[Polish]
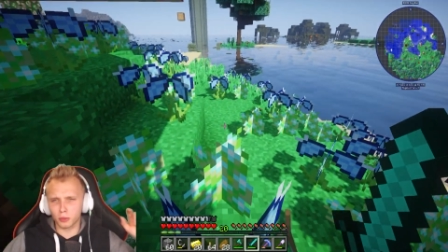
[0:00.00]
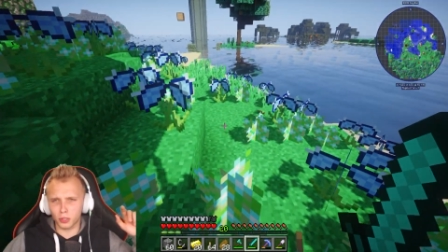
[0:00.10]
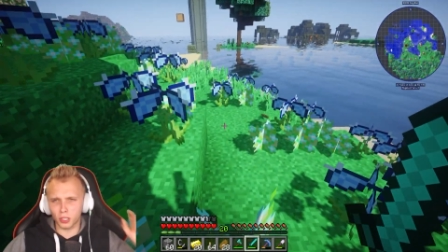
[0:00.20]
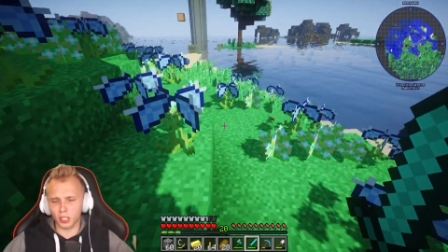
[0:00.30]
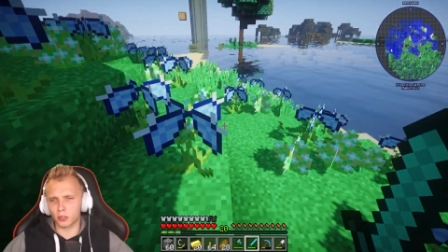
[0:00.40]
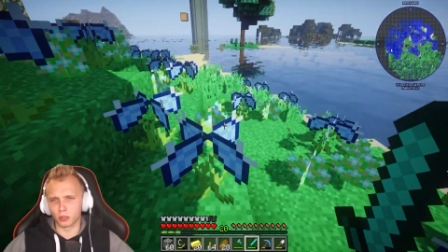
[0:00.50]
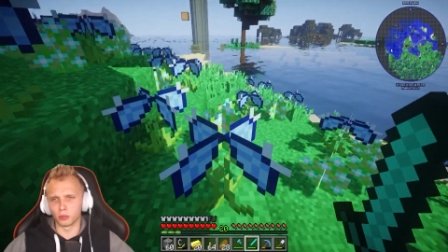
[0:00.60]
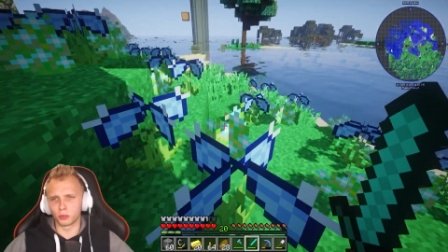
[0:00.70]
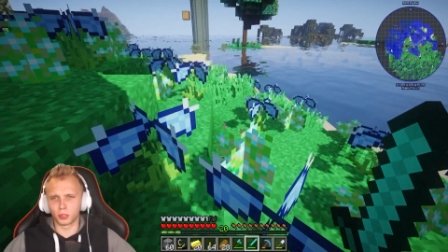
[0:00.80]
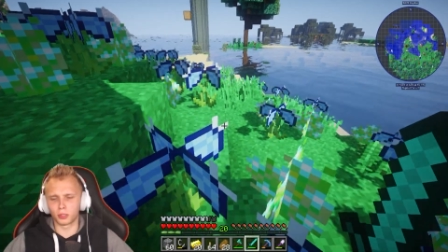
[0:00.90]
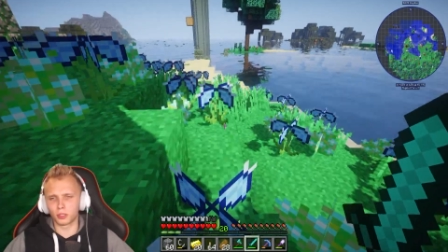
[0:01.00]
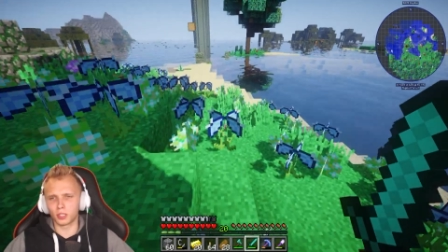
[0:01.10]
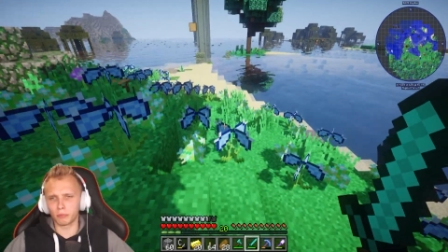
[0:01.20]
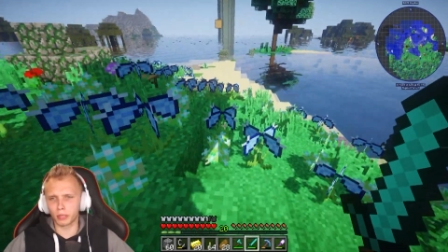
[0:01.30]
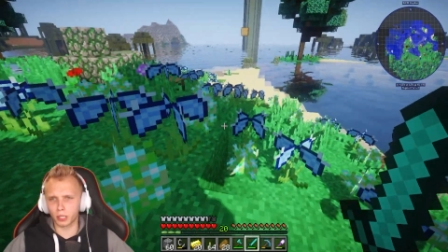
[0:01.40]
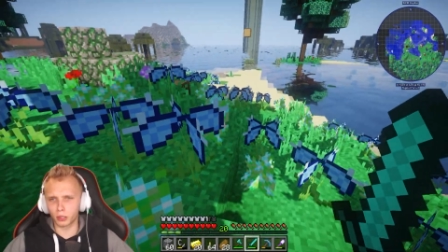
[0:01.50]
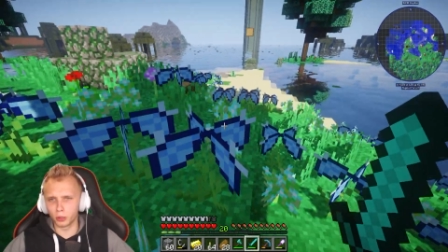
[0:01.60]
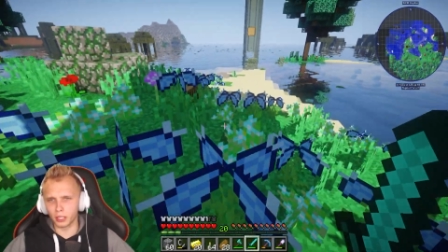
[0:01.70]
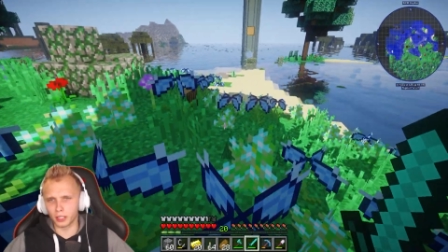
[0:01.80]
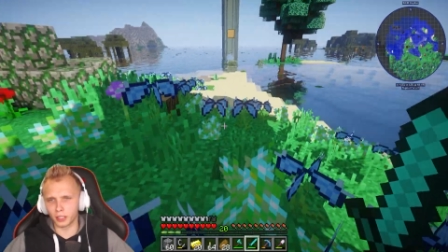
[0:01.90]
rzeczą, której tej
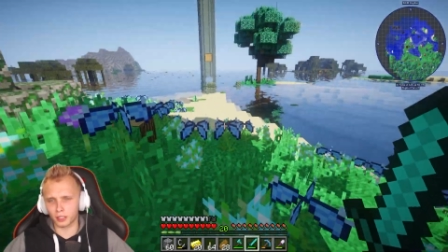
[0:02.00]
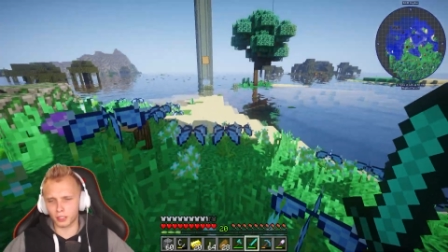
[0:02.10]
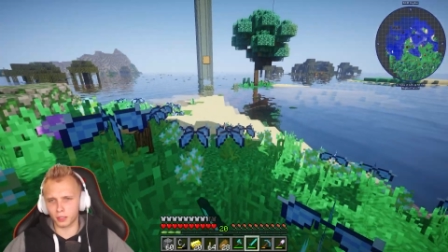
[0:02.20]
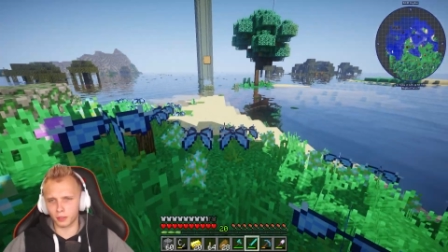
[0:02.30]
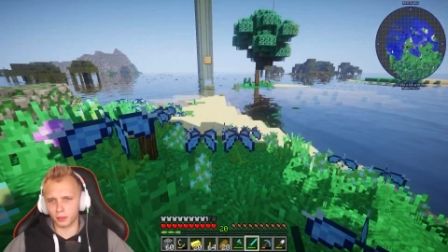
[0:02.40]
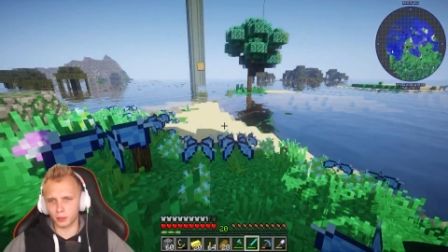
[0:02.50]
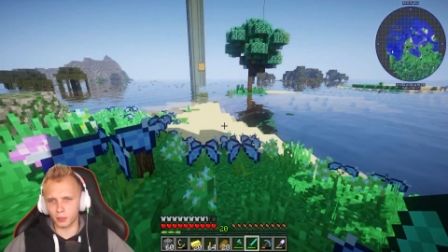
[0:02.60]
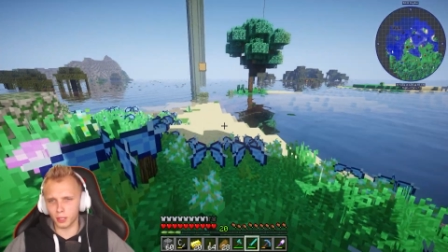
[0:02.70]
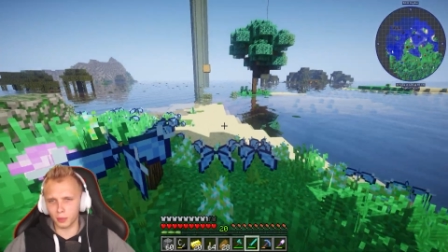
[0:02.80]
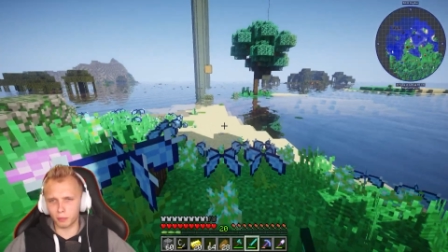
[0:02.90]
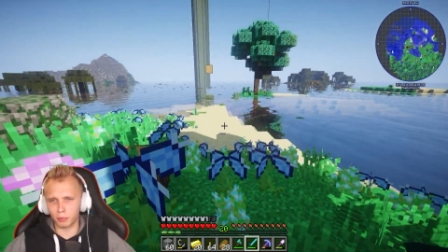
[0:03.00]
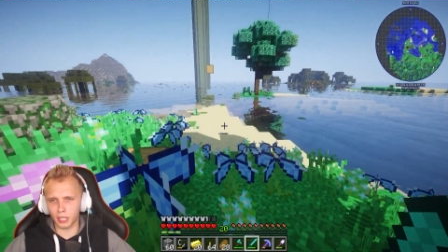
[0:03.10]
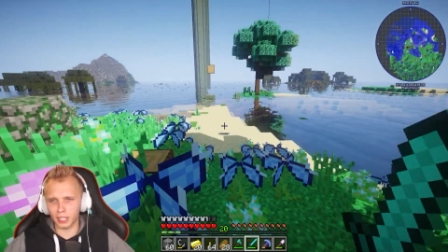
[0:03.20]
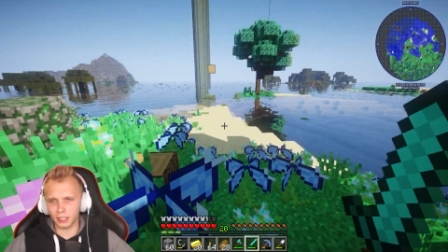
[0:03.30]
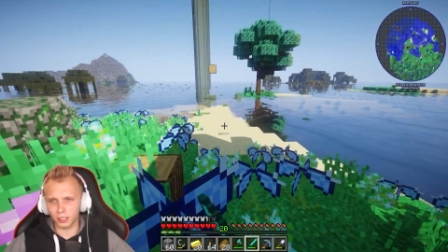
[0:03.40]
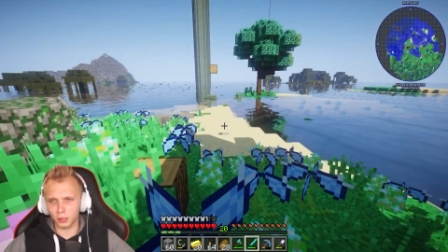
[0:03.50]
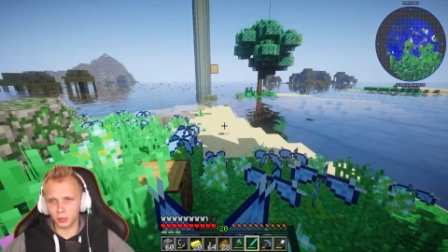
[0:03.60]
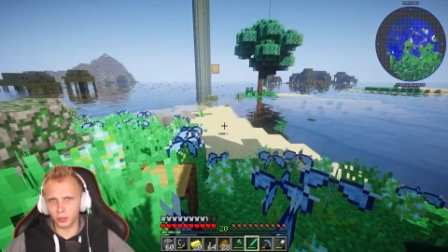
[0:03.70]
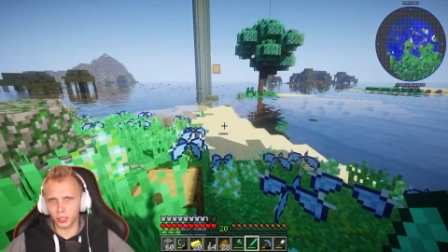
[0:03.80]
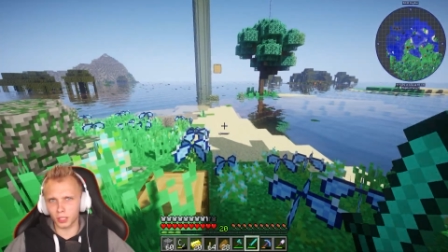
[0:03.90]
brakuje jest w ogóle brak
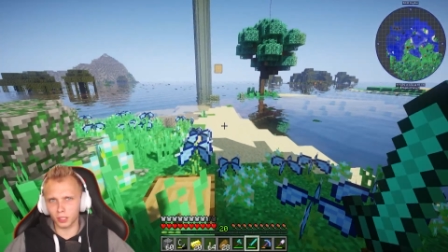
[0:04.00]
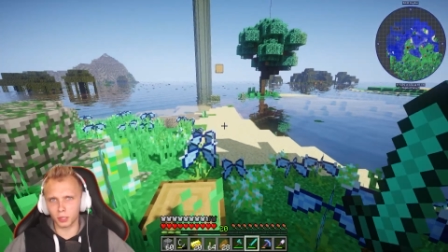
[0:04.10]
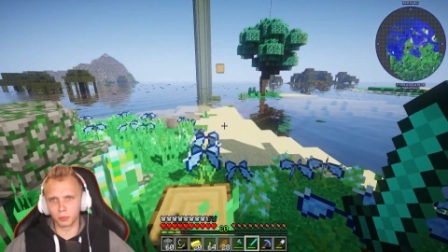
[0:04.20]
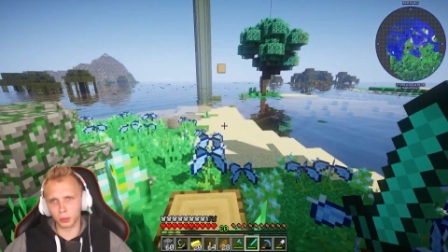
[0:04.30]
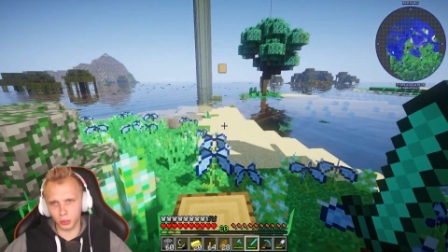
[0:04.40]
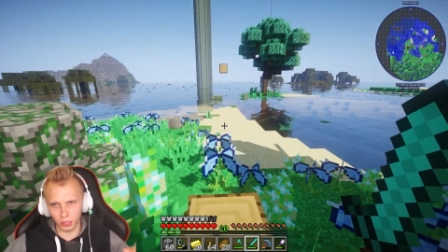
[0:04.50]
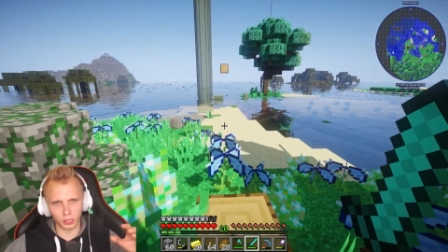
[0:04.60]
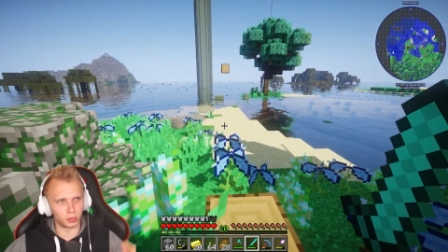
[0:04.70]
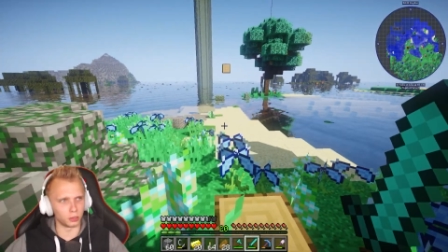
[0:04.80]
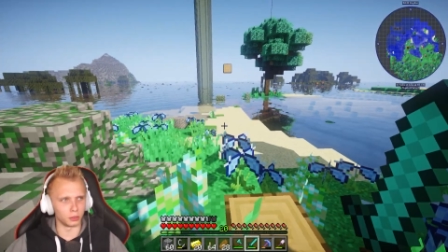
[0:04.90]
tego wielkiego budynku.